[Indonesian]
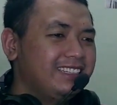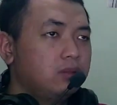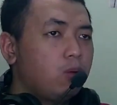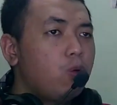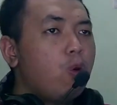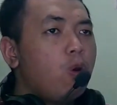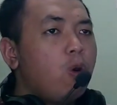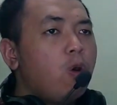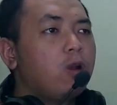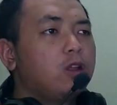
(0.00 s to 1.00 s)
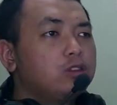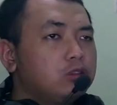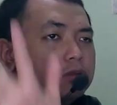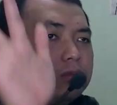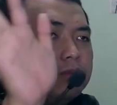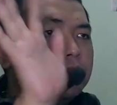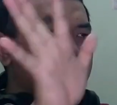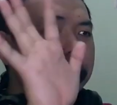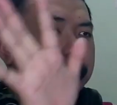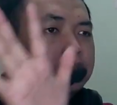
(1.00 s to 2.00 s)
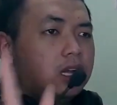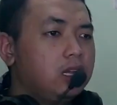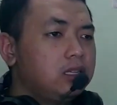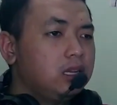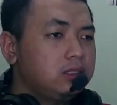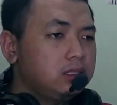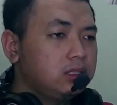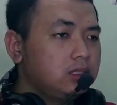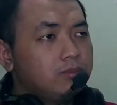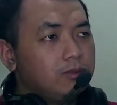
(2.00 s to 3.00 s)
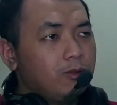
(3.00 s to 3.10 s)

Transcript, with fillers: Oh, langsung mantulin cahayanya.